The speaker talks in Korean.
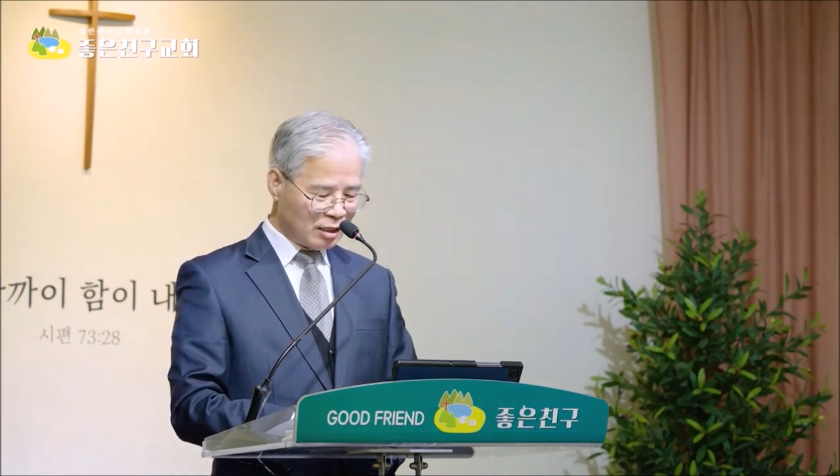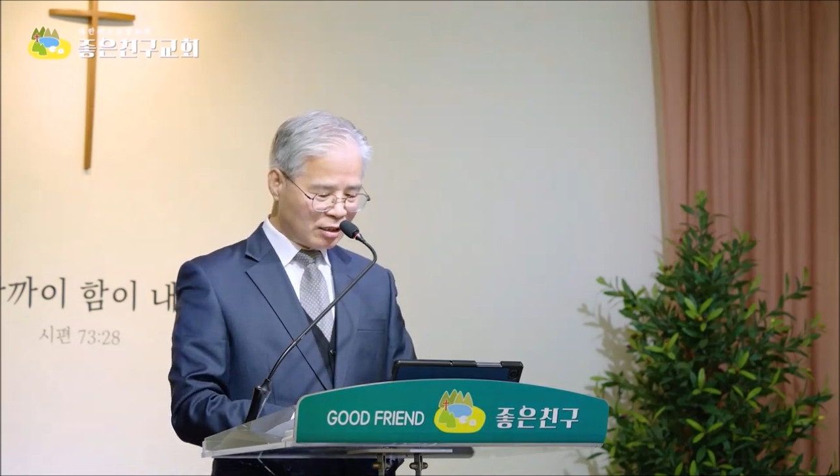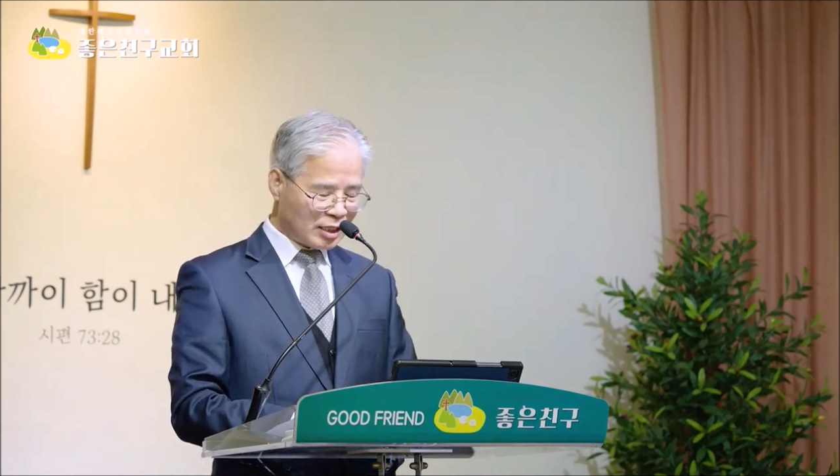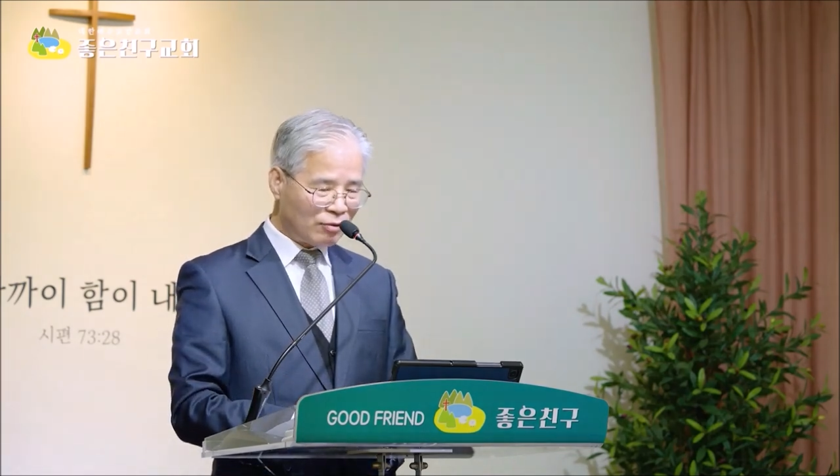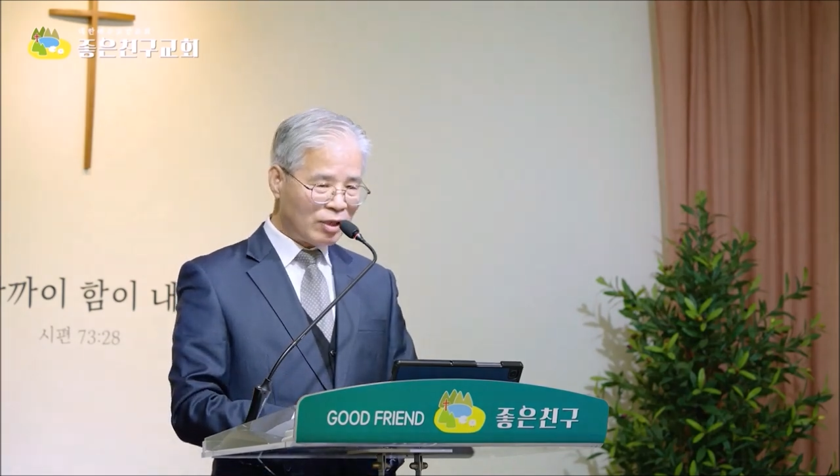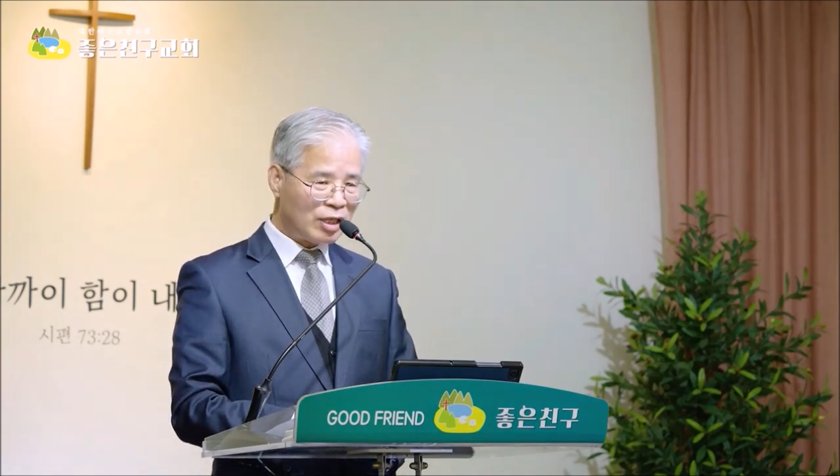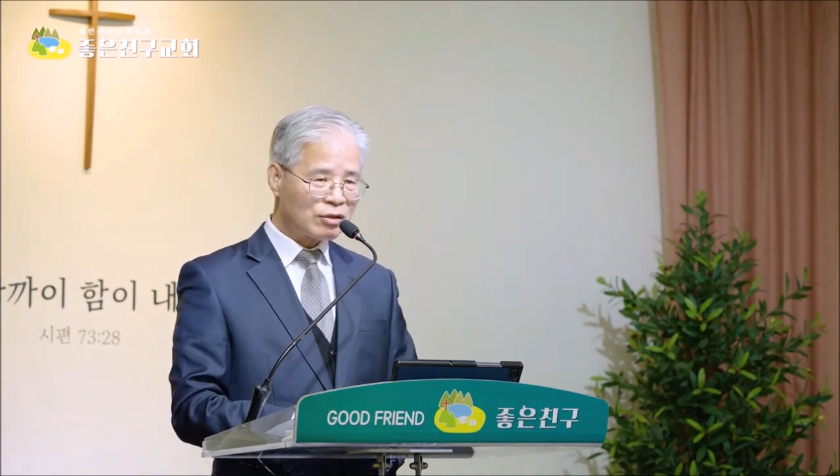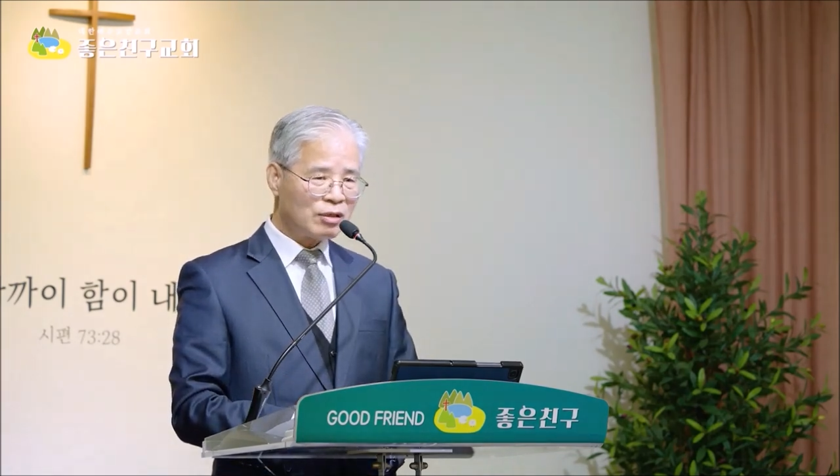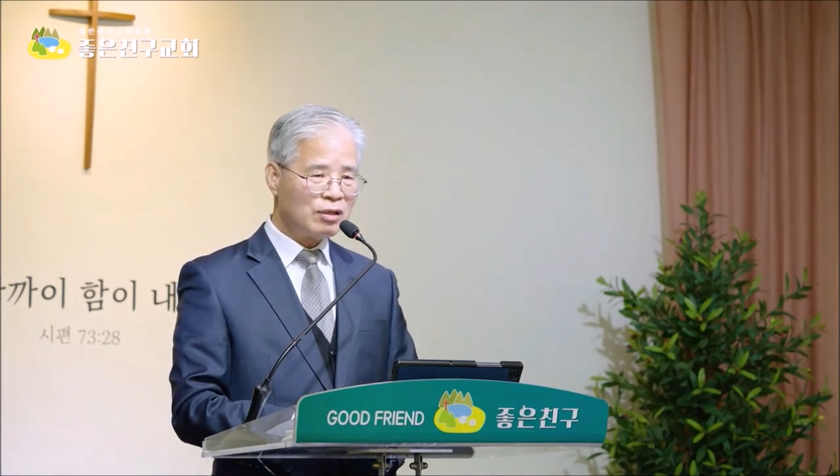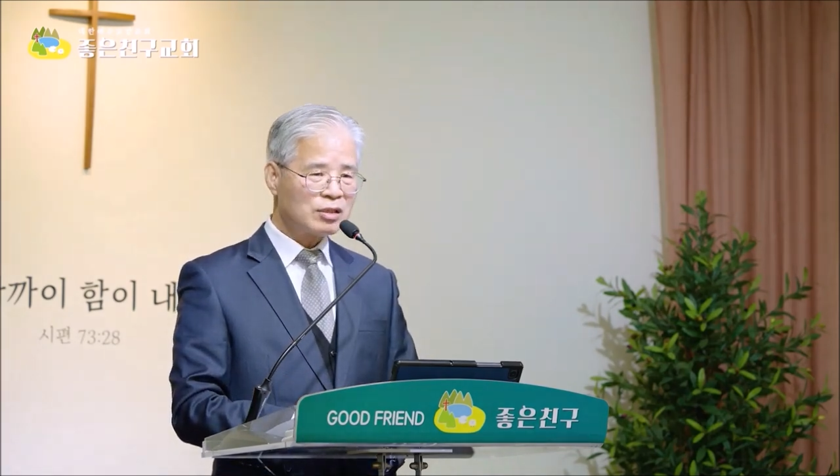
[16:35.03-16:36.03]
그렇다고
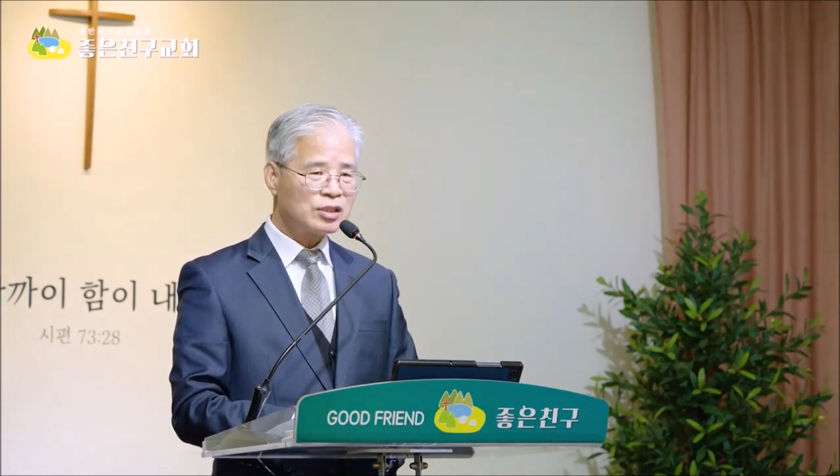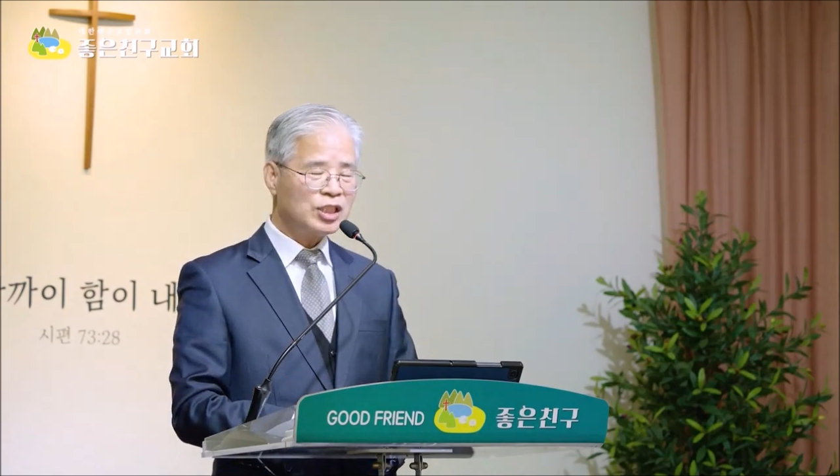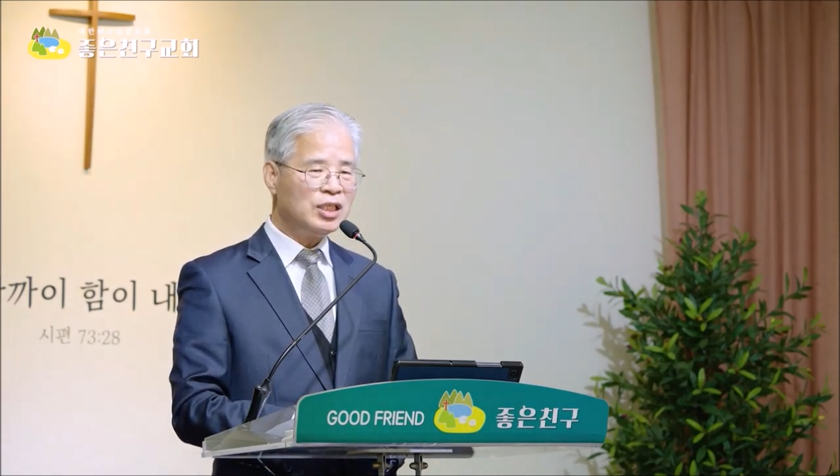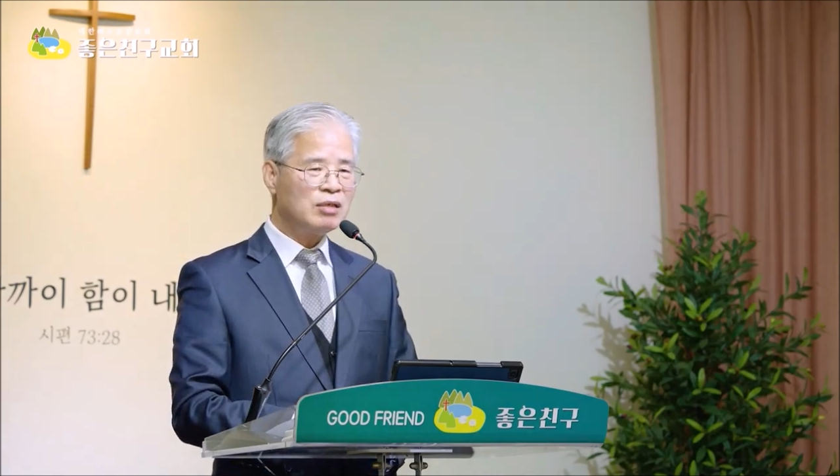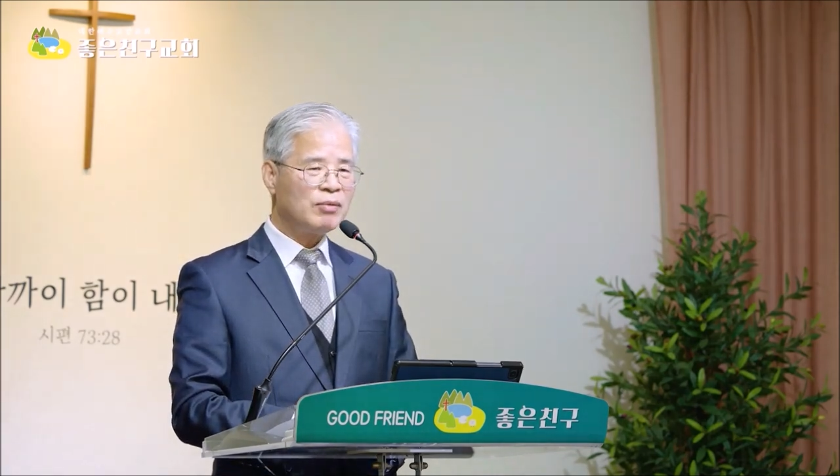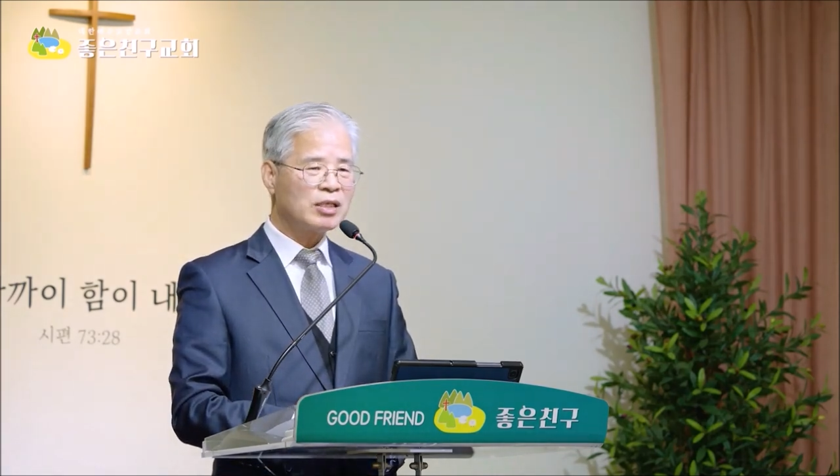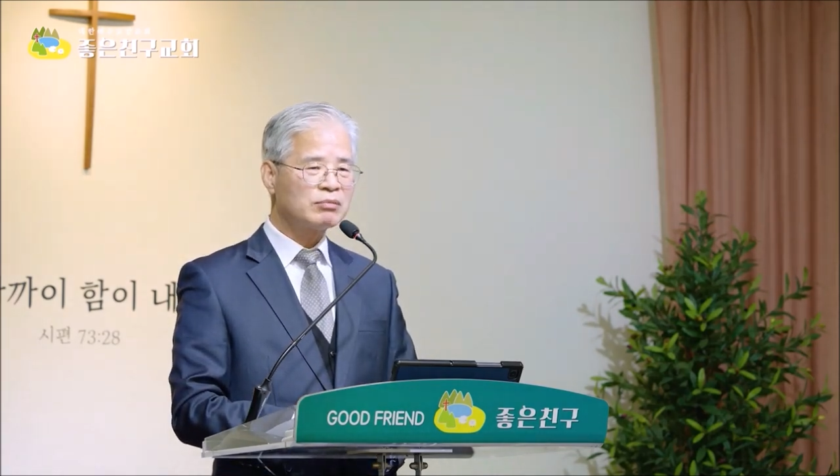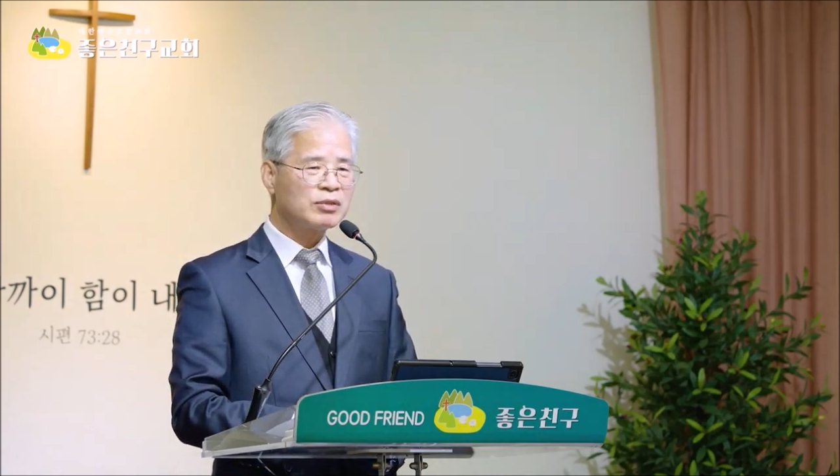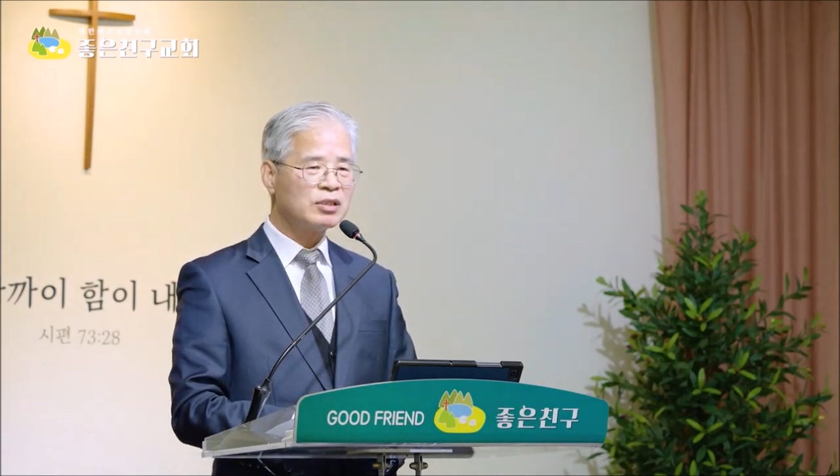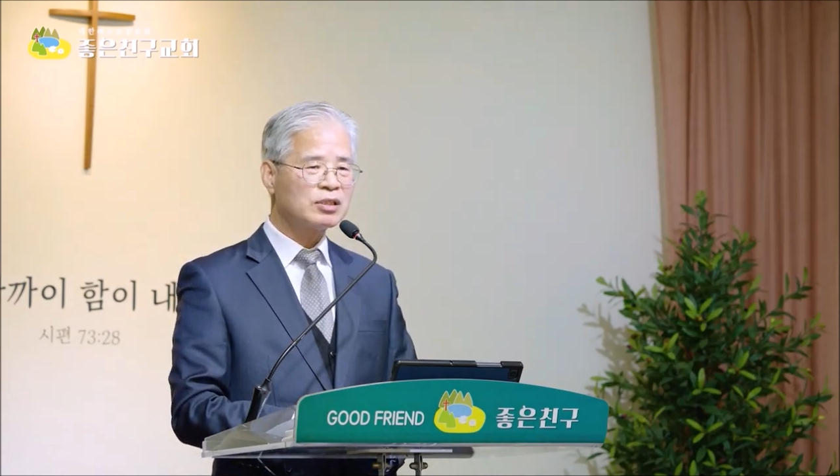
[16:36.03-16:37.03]
해서 진리의
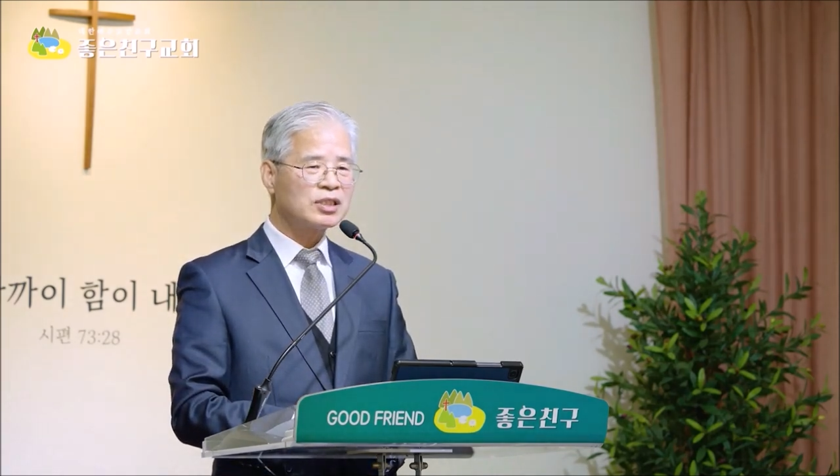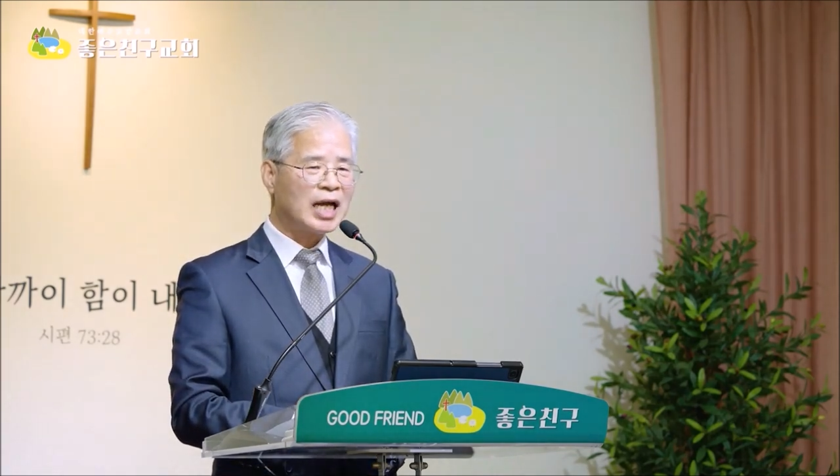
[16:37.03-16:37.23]
말씀을